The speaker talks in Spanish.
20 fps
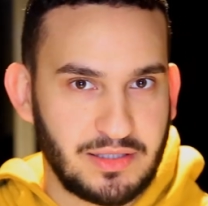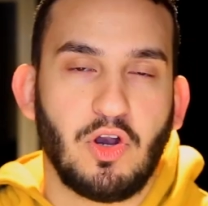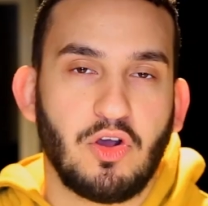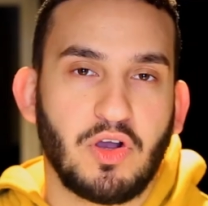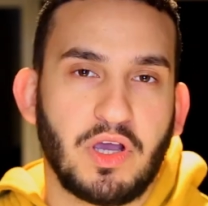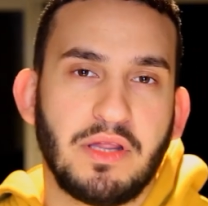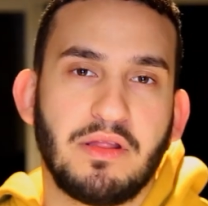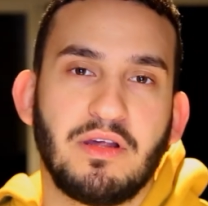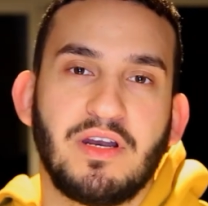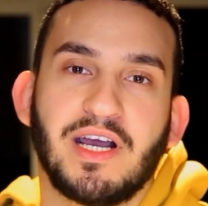Lo
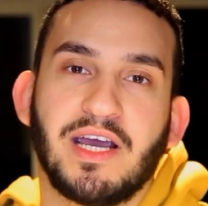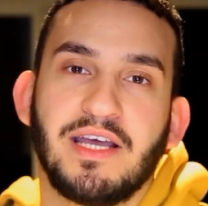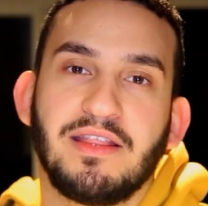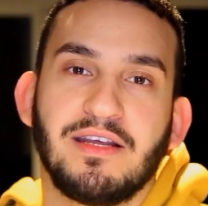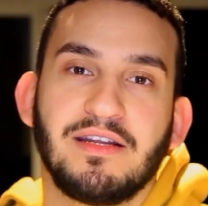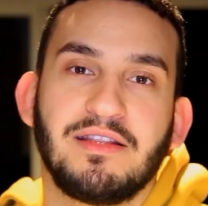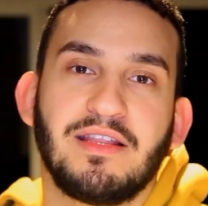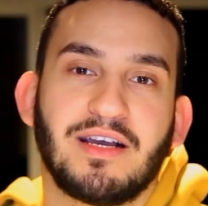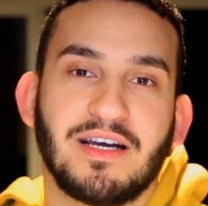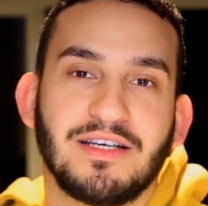que hizo la
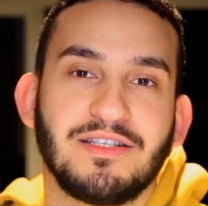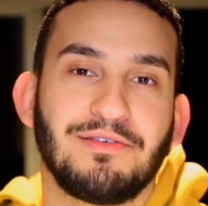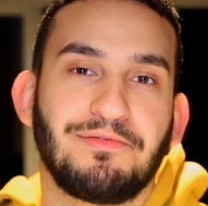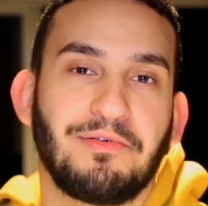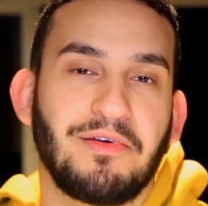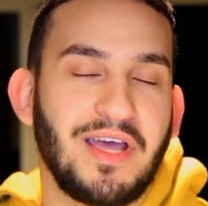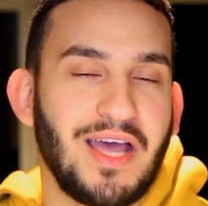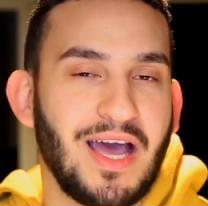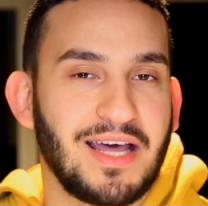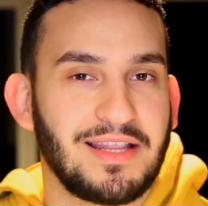gente en este caso
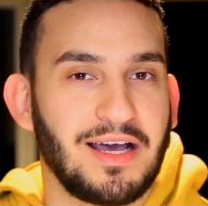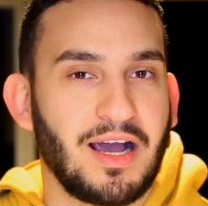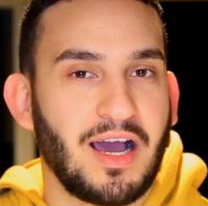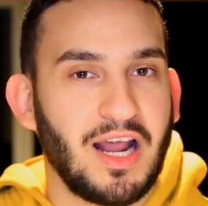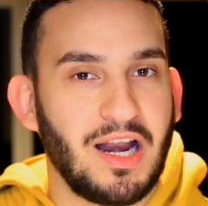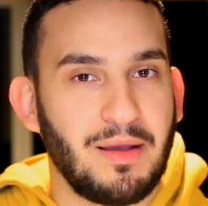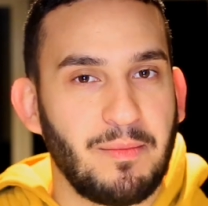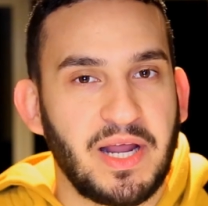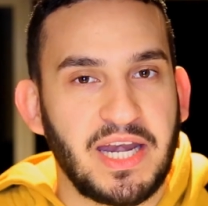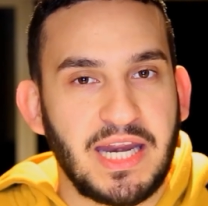fue
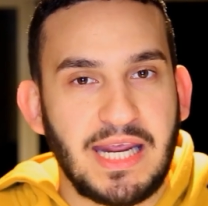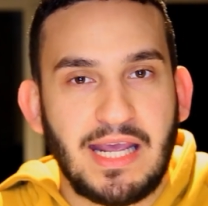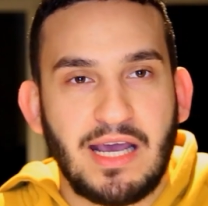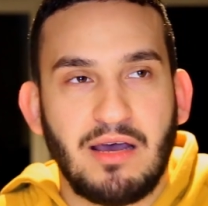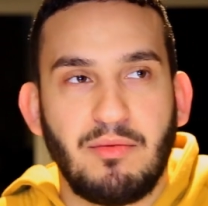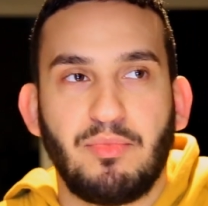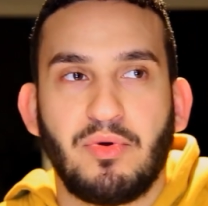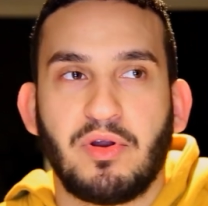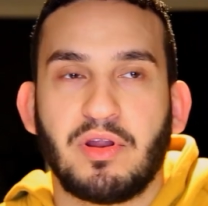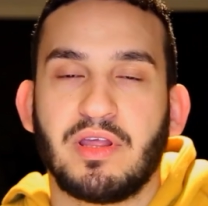atacar a
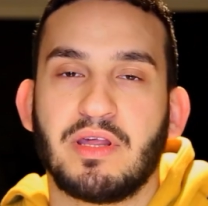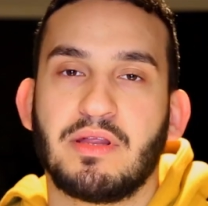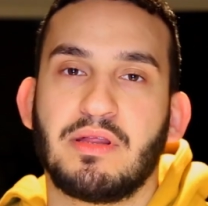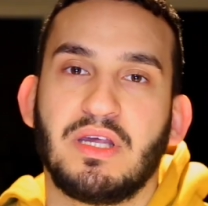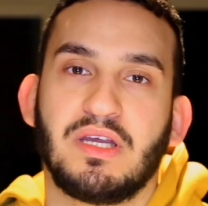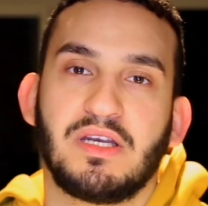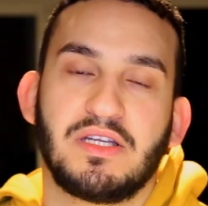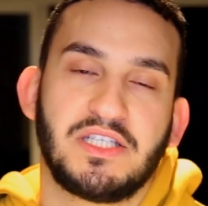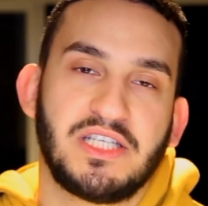María por decir,